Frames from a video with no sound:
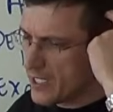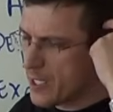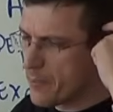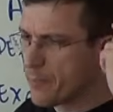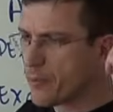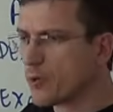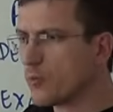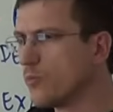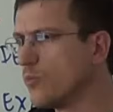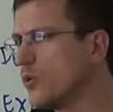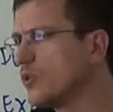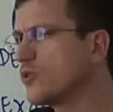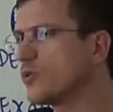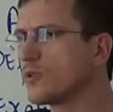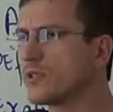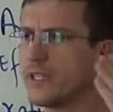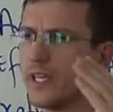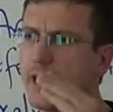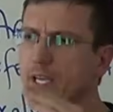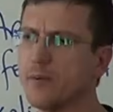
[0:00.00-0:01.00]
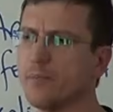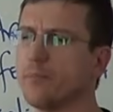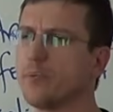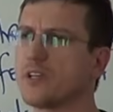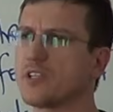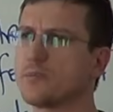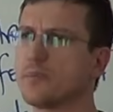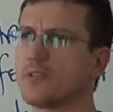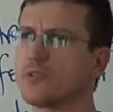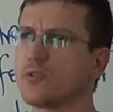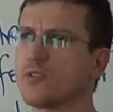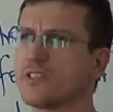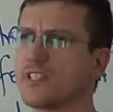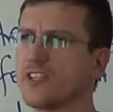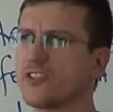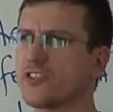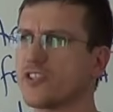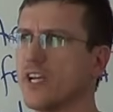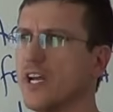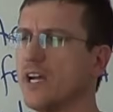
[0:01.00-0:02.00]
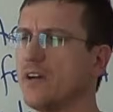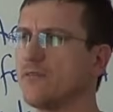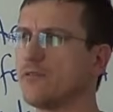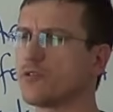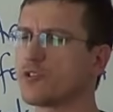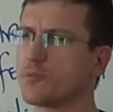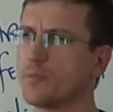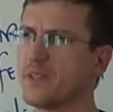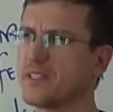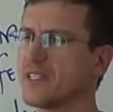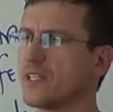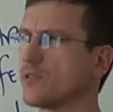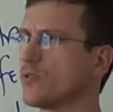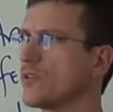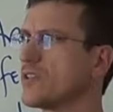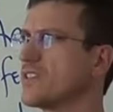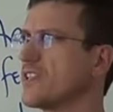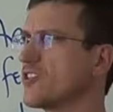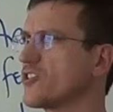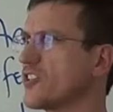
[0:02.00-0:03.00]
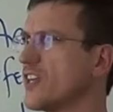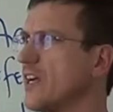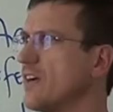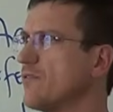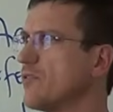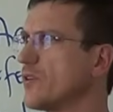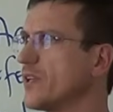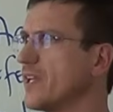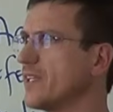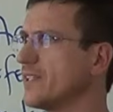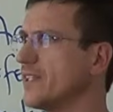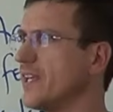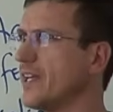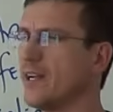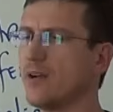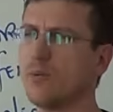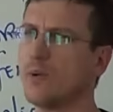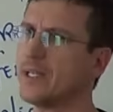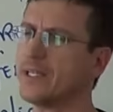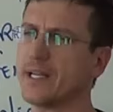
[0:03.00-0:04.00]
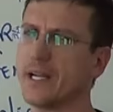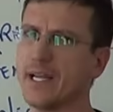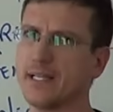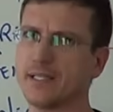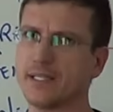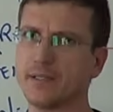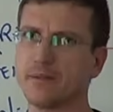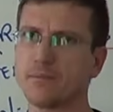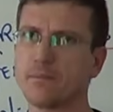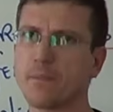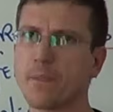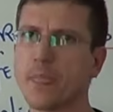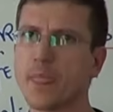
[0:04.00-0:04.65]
que por muito tempo as pessoas achavam, os pensadores achavam que a Terra era quadrada.